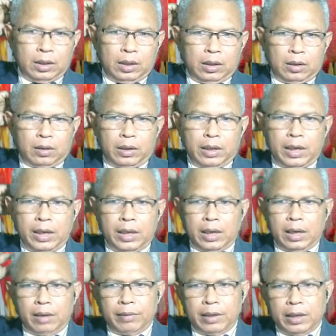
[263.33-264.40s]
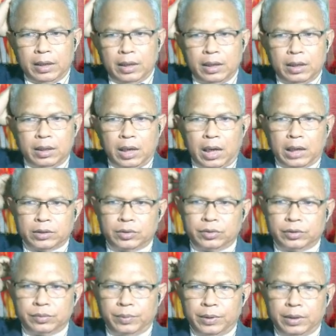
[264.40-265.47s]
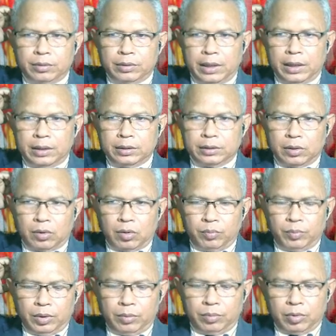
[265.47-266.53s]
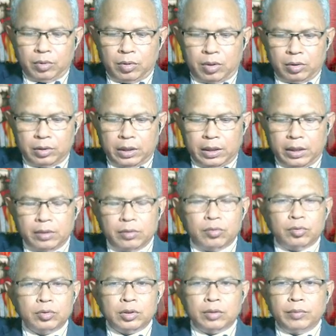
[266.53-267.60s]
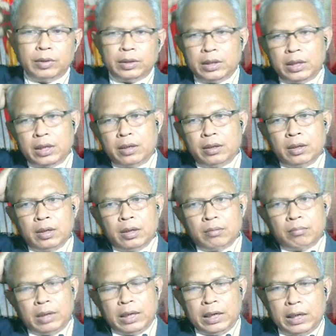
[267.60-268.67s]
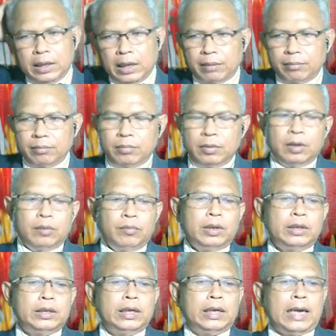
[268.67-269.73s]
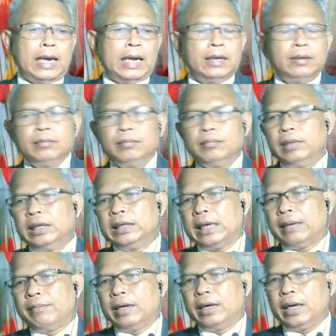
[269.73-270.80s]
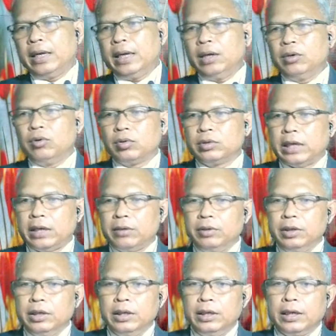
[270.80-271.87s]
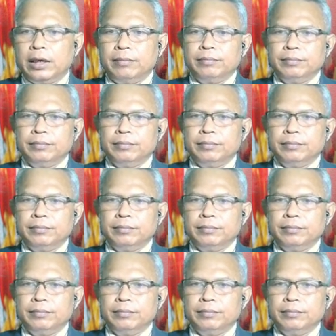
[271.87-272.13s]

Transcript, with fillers: ก็ดีนะครับ they learn not to spill things on people เขาจะเรียนรู้ถึงวิธีไม่ได้ทำวิธีการไม่ทำอะไรให้หกใส่คนอื่นนะครับ